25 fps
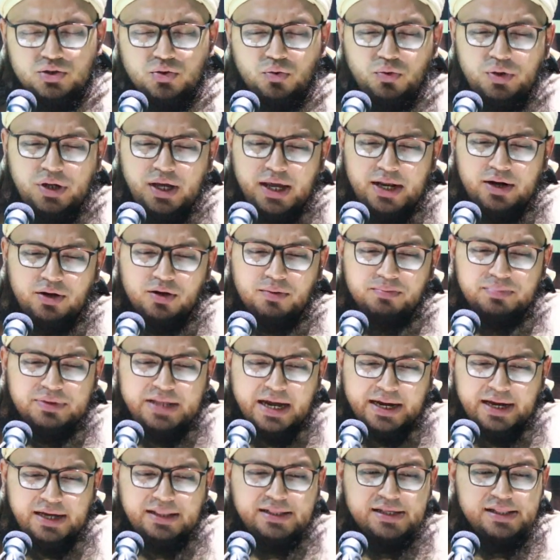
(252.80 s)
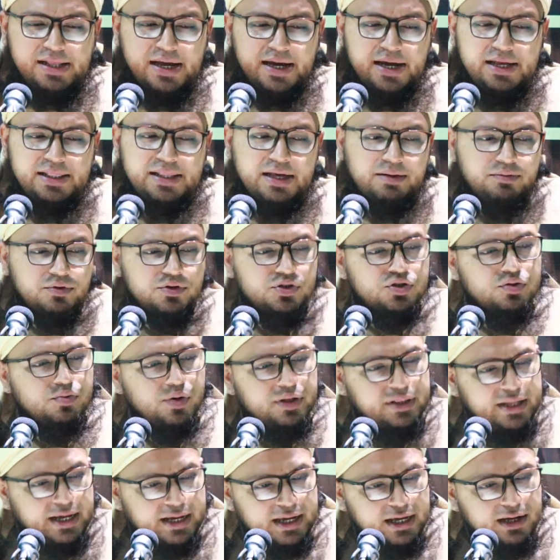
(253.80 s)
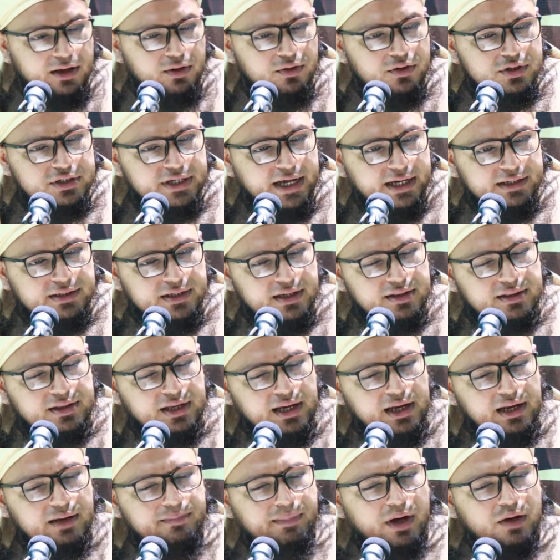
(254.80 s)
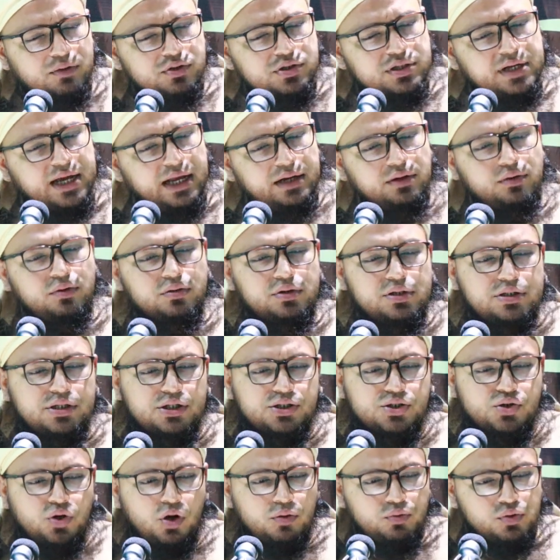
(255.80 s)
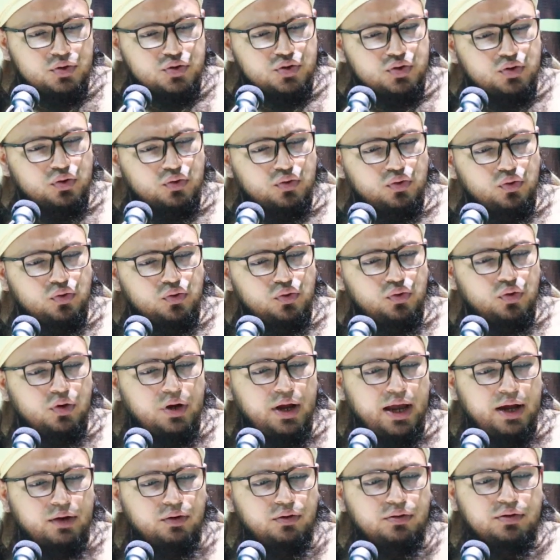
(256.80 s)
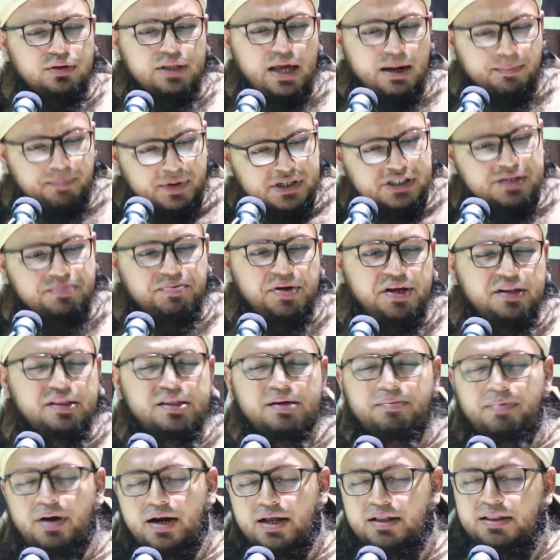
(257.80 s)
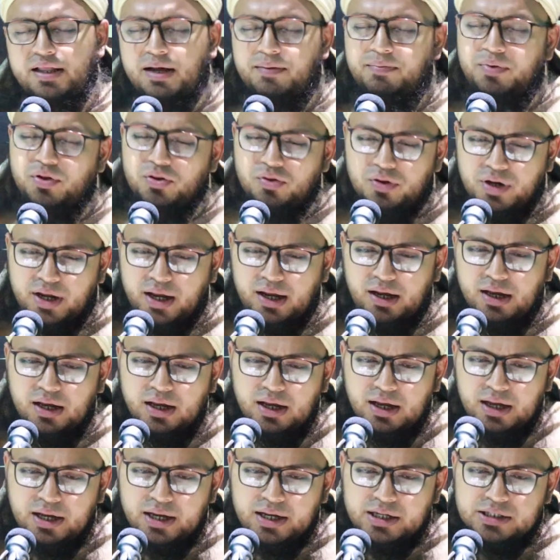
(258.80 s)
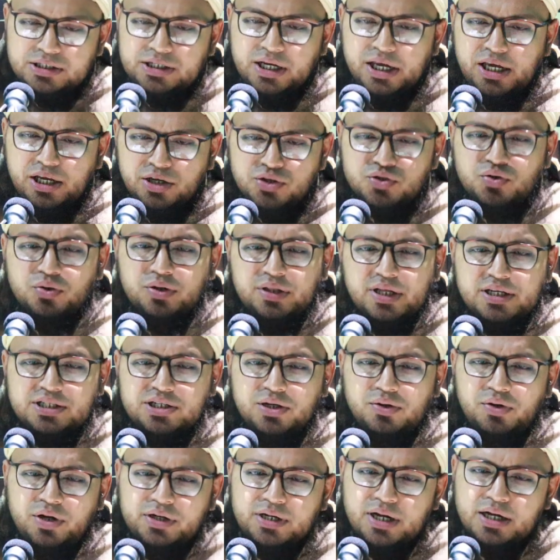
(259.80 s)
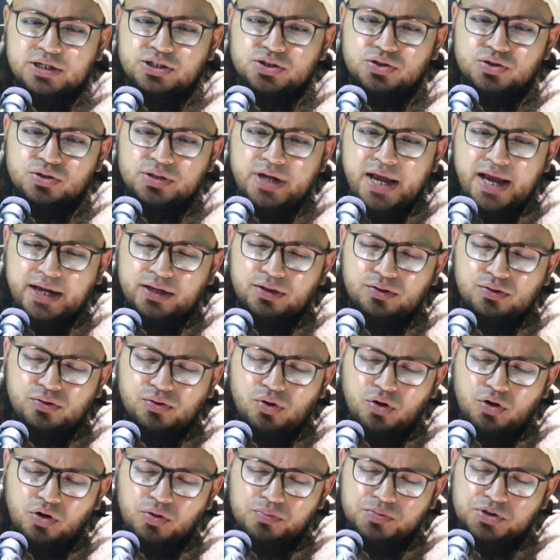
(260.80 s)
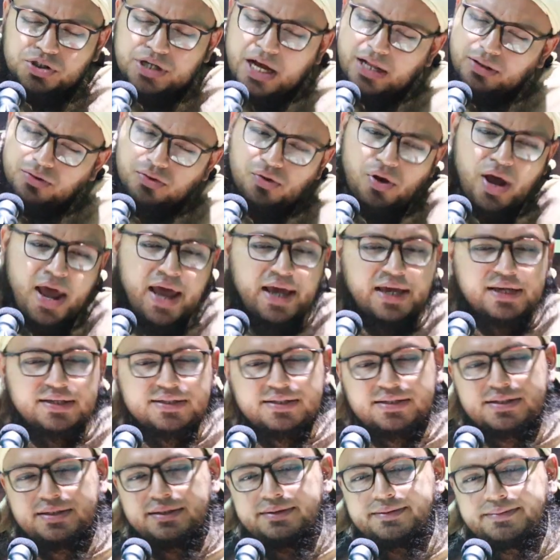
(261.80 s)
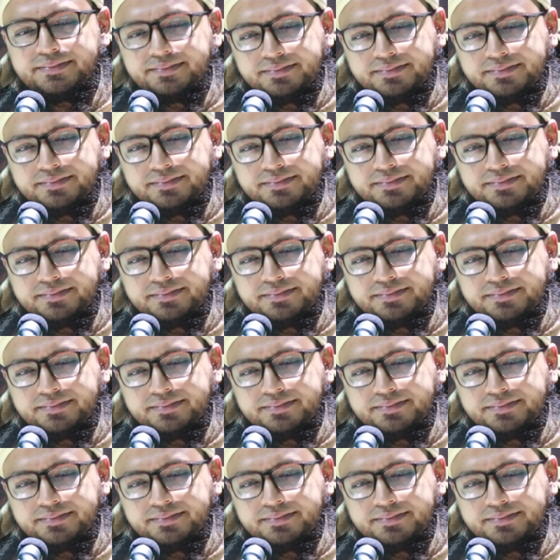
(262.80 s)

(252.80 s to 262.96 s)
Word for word: যে উনি এরকম তাকাইতে তাকাইতে এমন সময় দেখা গেল যে একটা দিন মানুষ খেয়াল করতেছে সমস্ত কুকুর এখন তার পাশে ভিড়তে পারে তার ভিতরে যে হিংস্রতা ছিল এটা একদম শান্ত হয়ে গেছে